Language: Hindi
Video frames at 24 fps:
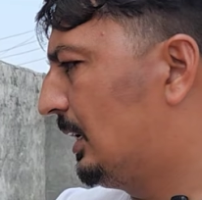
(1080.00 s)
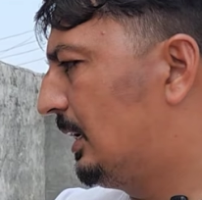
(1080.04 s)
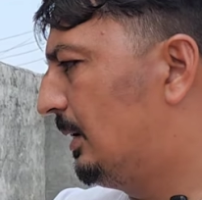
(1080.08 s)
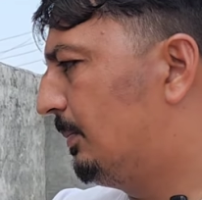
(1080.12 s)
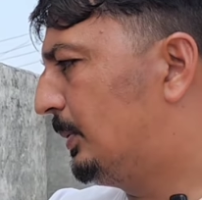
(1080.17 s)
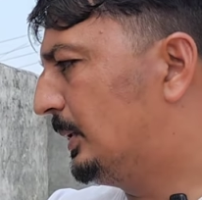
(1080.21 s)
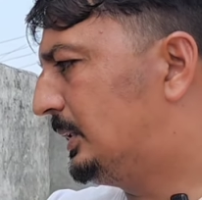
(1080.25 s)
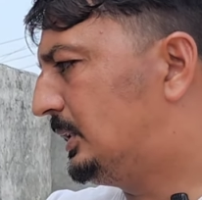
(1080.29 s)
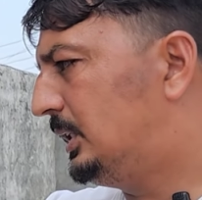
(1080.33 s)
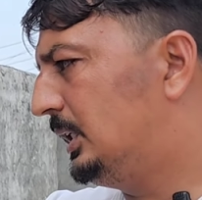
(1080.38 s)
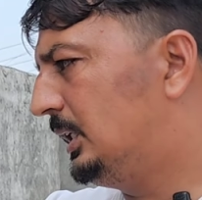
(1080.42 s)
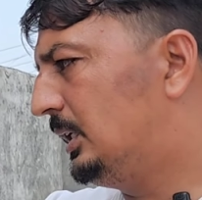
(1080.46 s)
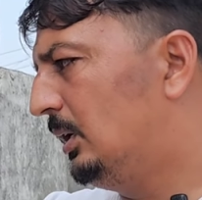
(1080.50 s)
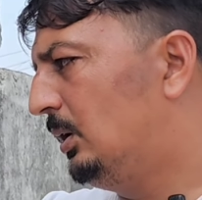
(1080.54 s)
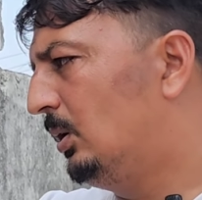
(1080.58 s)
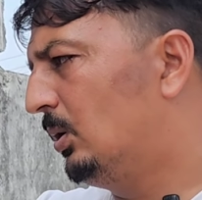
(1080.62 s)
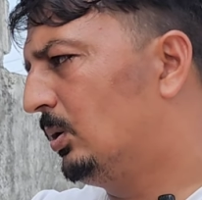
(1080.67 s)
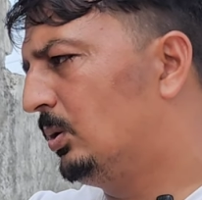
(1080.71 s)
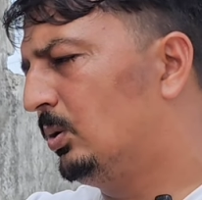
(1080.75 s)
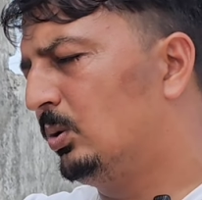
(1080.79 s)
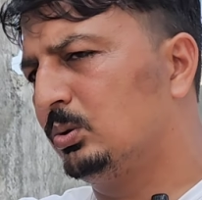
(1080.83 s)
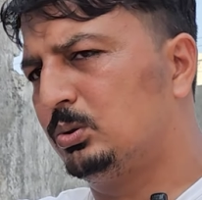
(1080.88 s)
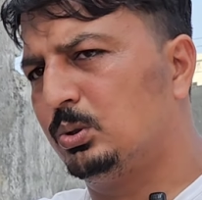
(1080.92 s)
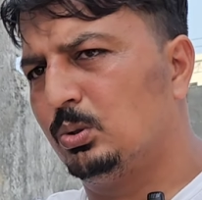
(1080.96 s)
घर है पच्चीस
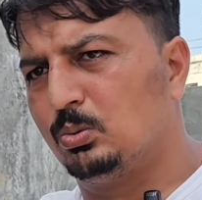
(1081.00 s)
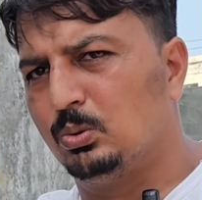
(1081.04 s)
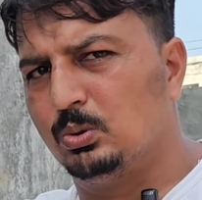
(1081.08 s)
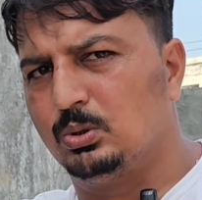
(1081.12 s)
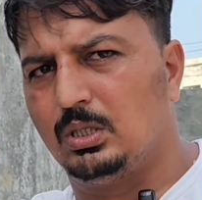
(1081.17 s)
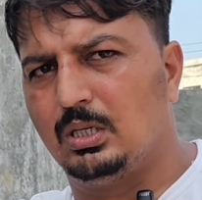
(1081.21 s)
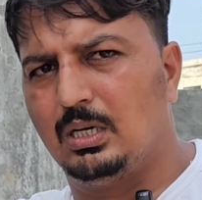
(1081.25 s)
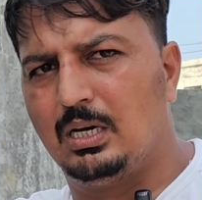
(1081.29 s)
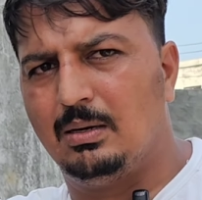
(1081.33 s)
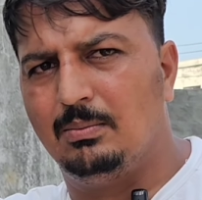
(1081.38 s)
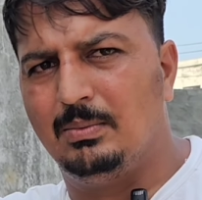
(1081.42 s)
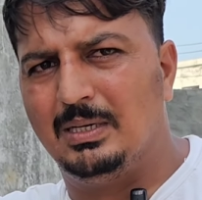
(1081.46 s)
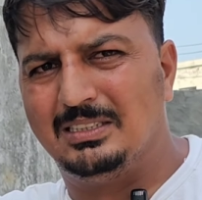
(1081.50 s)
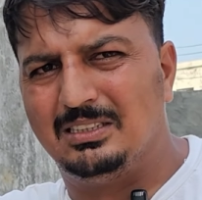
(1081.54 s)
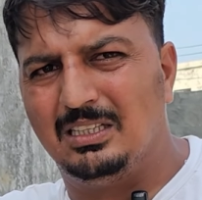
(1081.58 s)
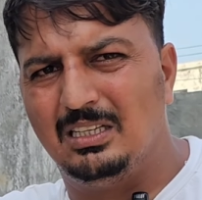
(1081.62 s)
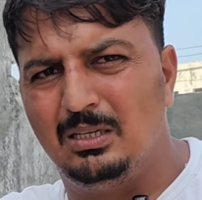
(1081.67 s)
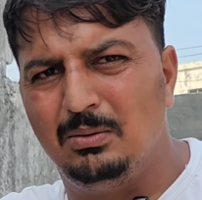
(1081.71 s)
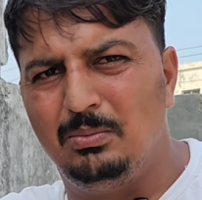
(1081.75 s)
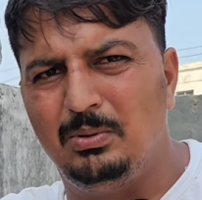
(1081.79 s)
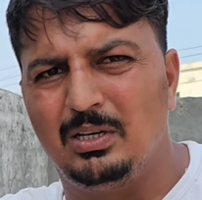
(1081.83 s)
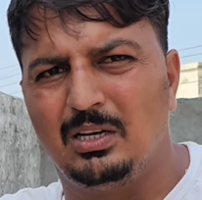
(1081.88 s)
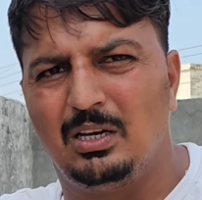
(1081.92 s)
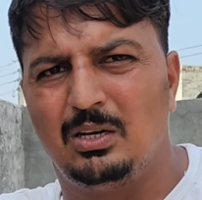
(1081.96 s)
किलो नौ सौ कुछ ग्राम एच
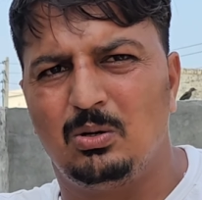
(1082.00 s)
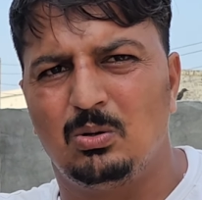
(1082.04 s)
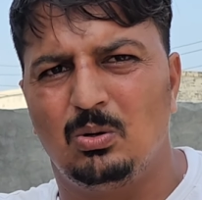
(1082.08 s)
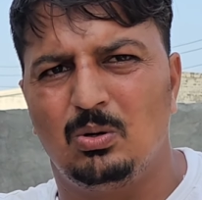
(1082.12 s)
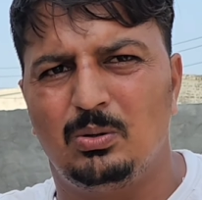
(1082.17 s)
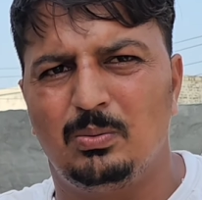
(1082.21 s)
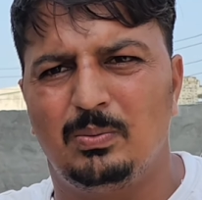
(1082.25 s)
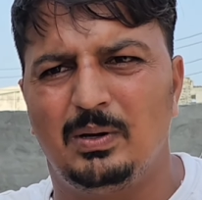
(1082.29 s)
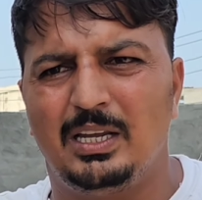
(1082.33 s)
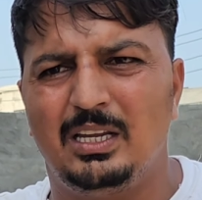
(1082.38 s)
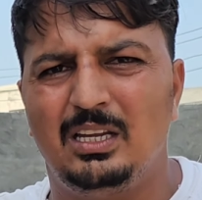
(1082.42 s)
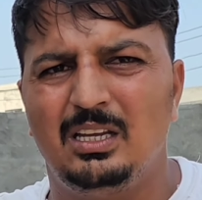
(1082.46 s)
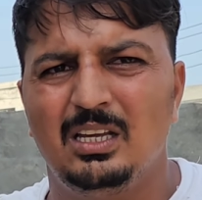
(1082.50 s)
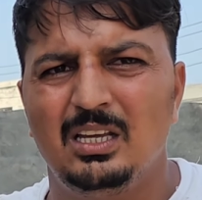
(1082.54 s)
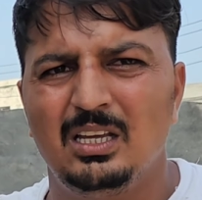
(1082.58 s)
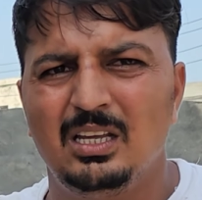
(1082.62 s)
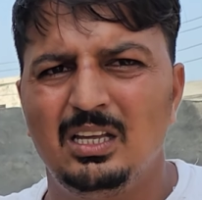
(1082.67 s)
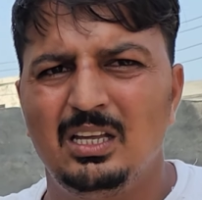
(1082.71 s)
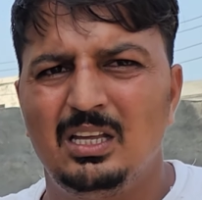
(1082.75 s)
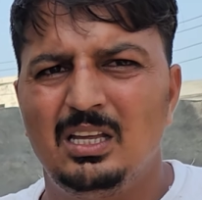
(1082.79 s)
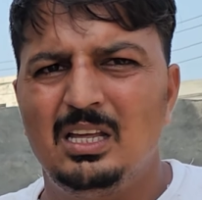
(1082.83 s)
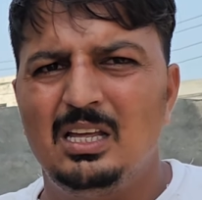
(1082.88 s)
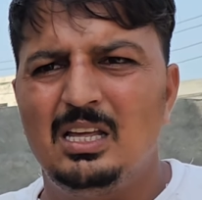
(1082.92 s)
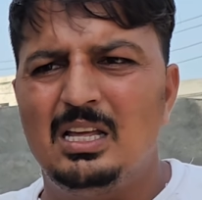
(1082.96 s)
एल का रिकॉर्ड भाई
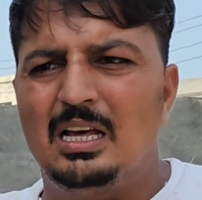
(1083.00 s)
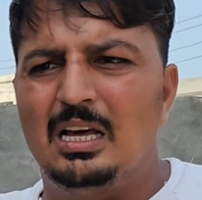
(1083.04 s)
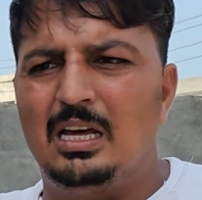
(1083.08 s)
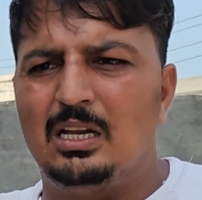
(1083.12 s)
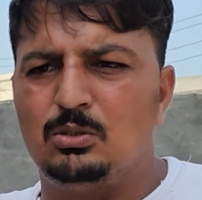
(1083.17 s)
हाँ जी।